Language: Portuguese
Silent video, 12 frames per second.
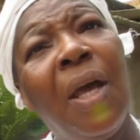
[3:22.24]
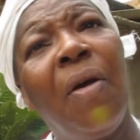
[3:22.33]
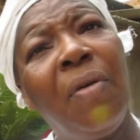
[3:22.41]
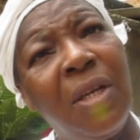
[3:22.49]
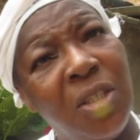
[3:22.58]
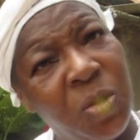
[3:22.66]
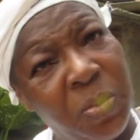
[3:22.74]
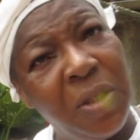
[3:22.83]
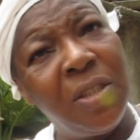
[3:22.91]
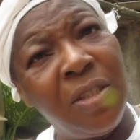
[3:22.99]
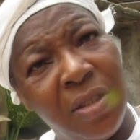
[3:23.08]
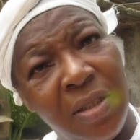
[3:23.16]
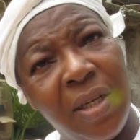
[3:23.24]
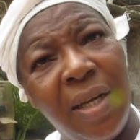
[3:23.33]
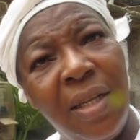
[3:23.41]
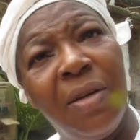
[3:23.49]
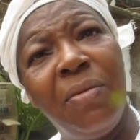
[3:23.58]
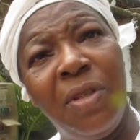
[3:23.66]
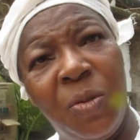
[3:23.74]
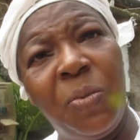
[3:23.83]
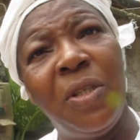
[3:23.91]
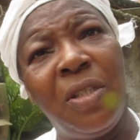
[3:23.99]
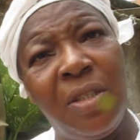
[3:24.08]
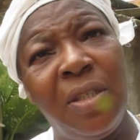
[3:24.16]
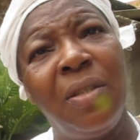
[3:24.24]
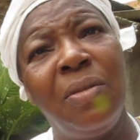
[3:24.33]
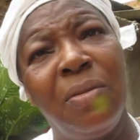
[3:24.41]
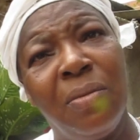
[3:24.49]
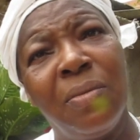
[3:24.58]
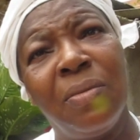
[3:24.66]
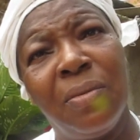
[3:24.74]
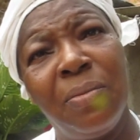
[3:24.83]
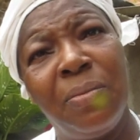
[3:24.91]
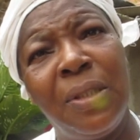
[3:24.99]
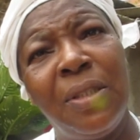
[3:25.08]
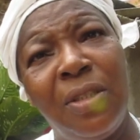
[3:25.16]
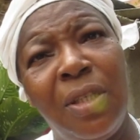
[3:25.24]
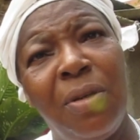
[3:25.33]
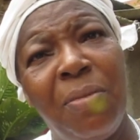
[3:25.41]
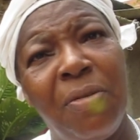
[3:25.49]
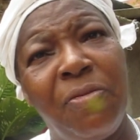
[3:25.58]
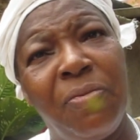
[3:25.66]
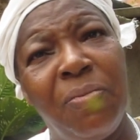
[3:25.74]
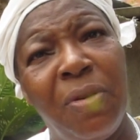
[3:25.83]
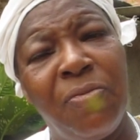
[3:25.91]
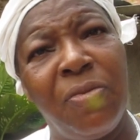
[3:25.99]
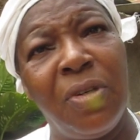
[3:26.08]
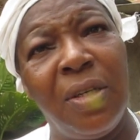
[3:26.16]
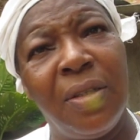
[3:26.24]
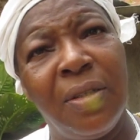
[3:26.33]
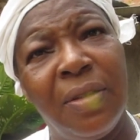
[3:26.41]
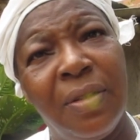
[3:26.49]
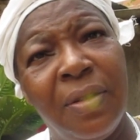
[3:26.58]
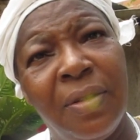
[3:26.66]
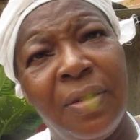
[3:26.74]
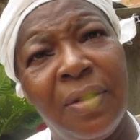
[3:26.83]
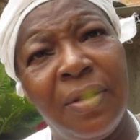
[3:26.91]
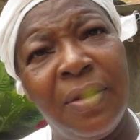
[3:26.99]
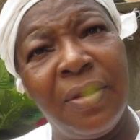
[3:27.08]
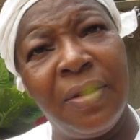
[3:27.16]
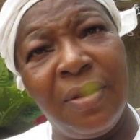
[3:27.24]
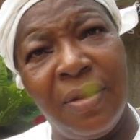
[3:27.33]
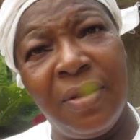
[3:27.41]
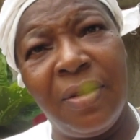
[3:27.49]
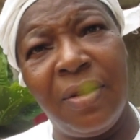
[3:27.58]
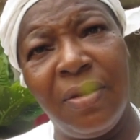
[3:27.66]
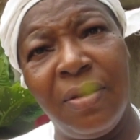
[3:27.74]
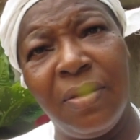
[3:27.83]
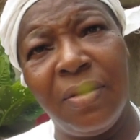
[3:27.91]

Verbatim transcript: Não, eles preencheram de cada um, eles preencheram hum. preencheram uma, uma folha. Ah. Entendeu?